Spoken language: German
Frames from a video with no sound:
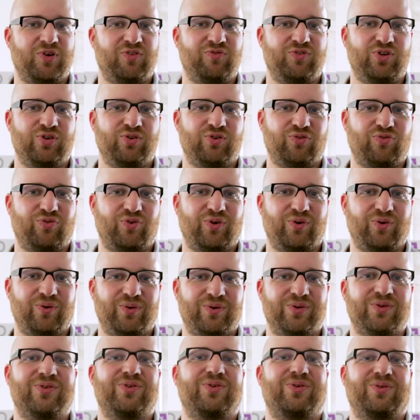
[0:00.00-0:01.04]
Mehr Videos von
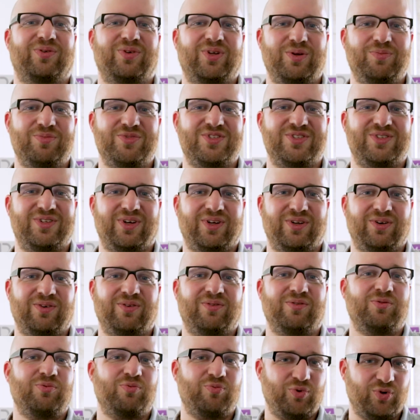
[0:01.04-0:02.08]
uns gibt es
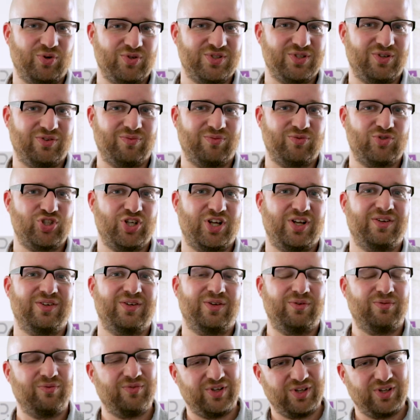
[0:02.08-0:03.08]
dann bei uns auf dem Channel.